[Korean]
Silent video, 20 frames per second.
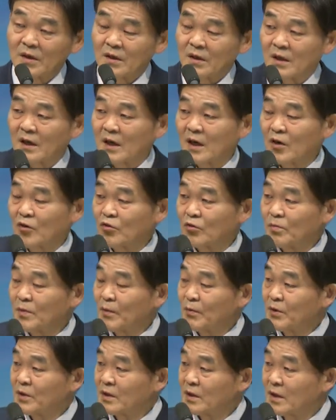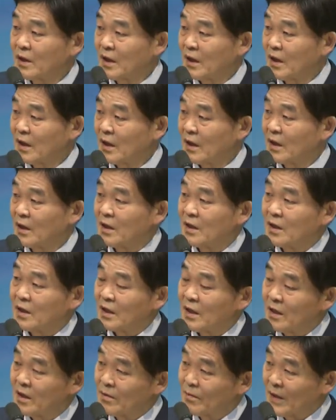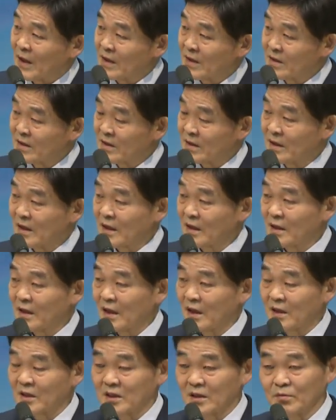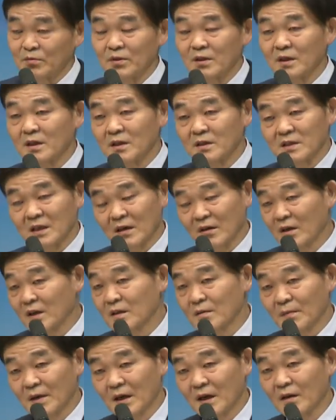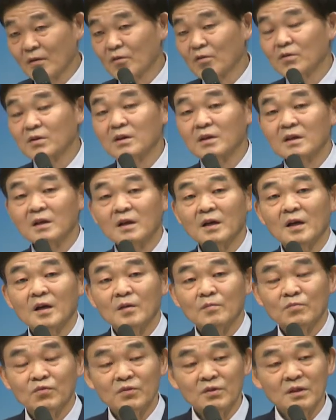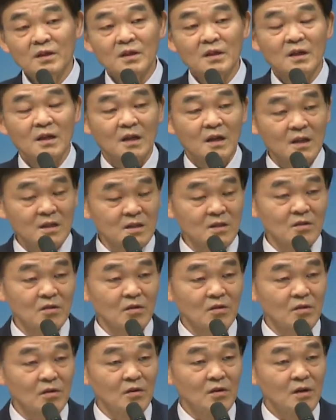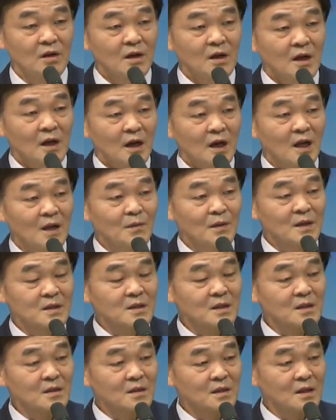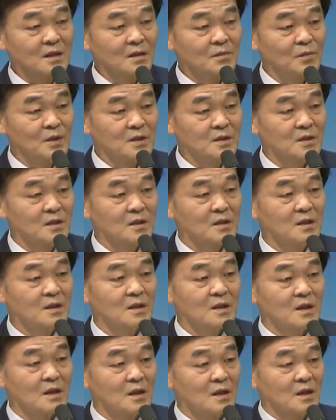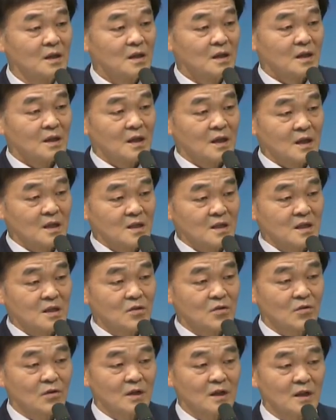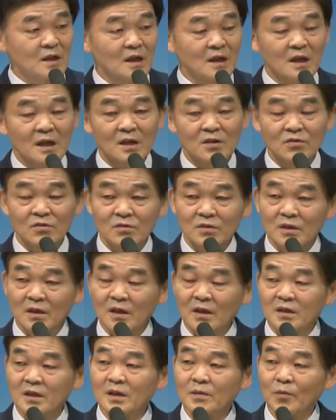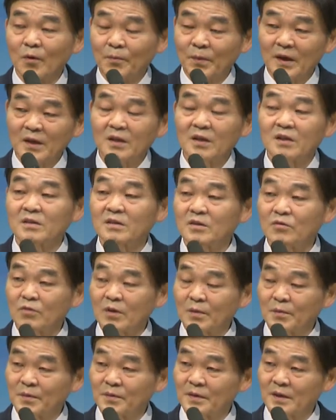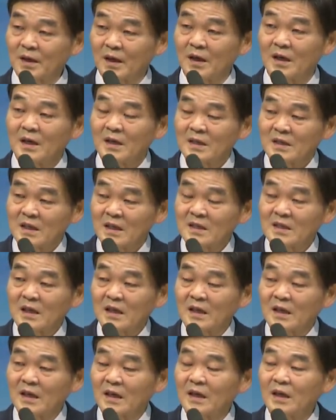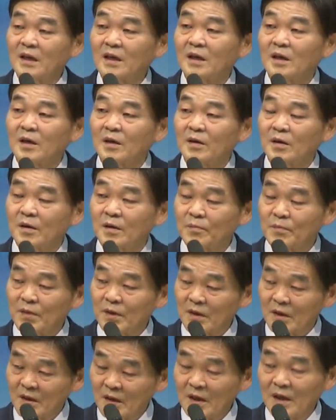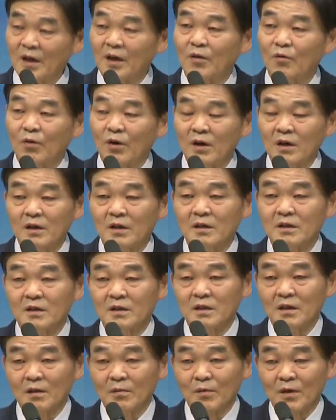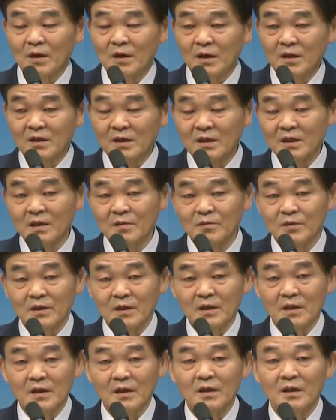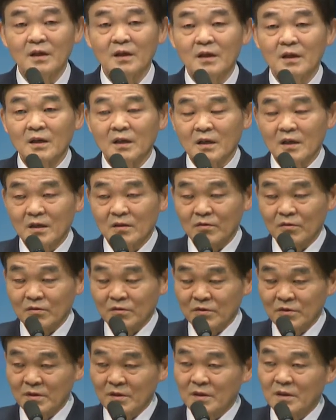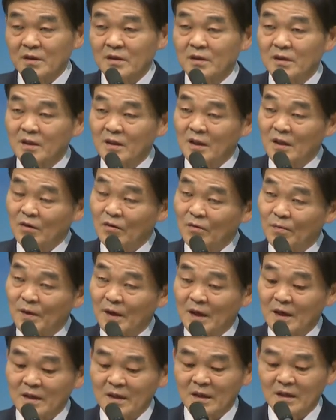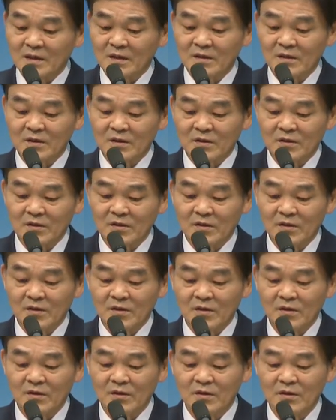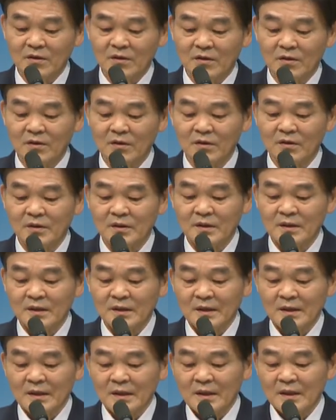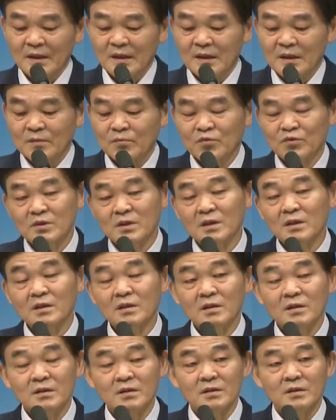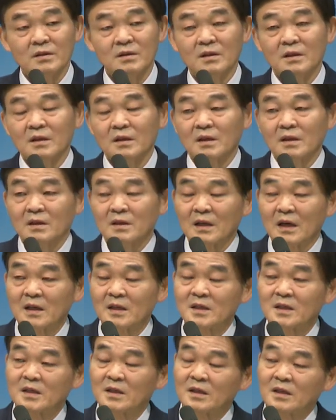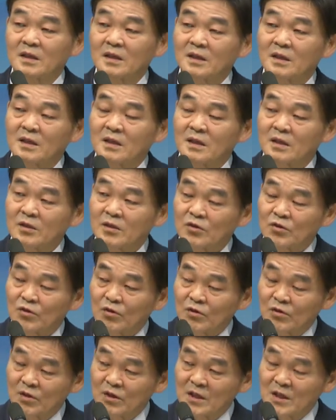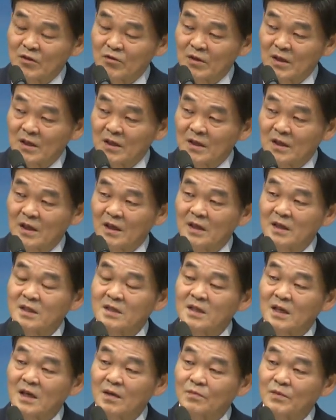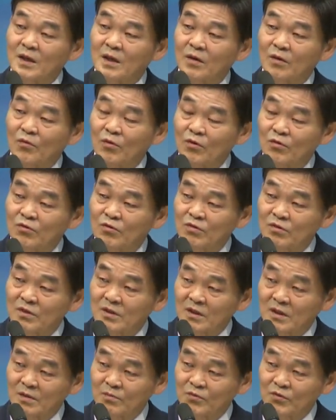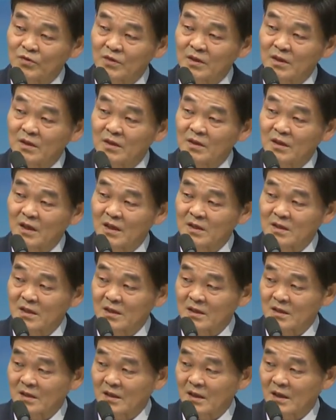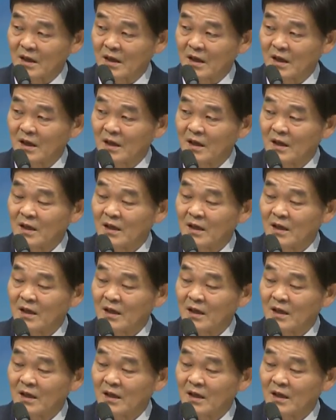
내가 꿈에 보니까 일을 많이 썼나이다. 저분에 대해 상관하지 말라고 그렇게 부인에게 얘기했어요. 하나님 항상 은혜는 먼저 이렇게 계시해주고 깨닫게 해주는데 그걸 못 받은 이유가 뭡니까? 세상에 명예, 권력이 너무 컸기 때문에 결국은 그렇게 되고 말았다는 거예요. 어. 문제는 그 당시 종교 지도자들이나 이 사람들의 공통적인 문제는 어디가 있었을까?